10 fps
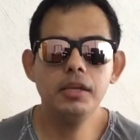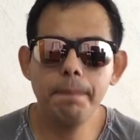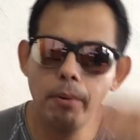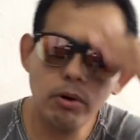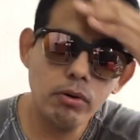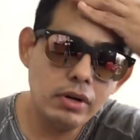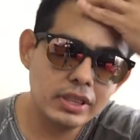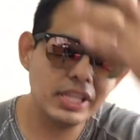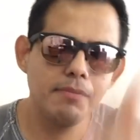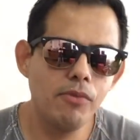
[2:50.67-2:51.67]
Y por
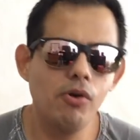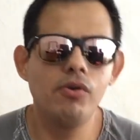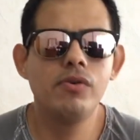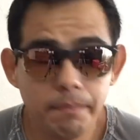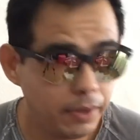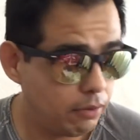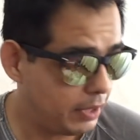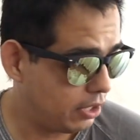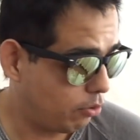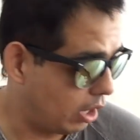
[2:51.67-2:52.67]
último, pero
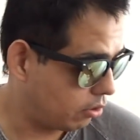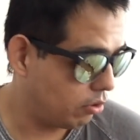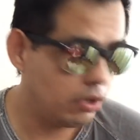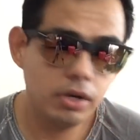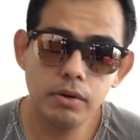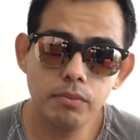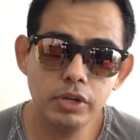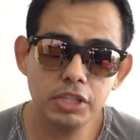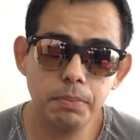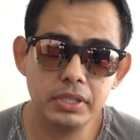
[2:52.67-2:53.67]
me llegó algo
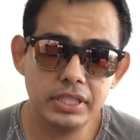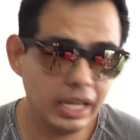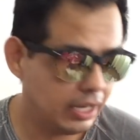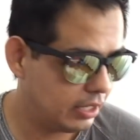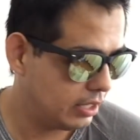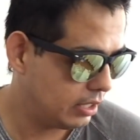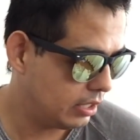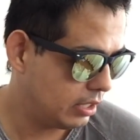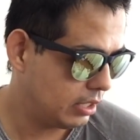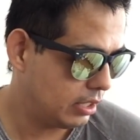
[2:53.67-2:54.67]
muy especial
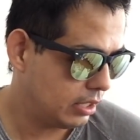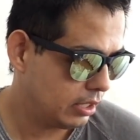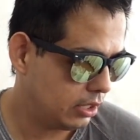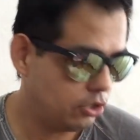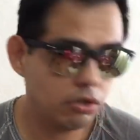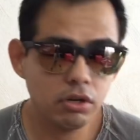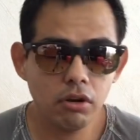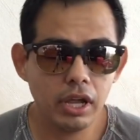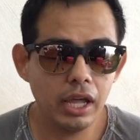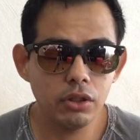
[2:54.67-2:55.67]
y yo
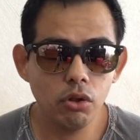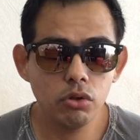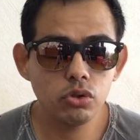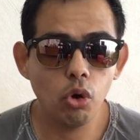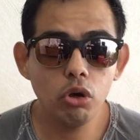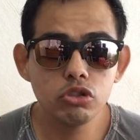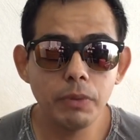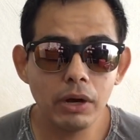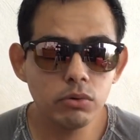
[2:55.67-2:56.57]
creo que a todos os va a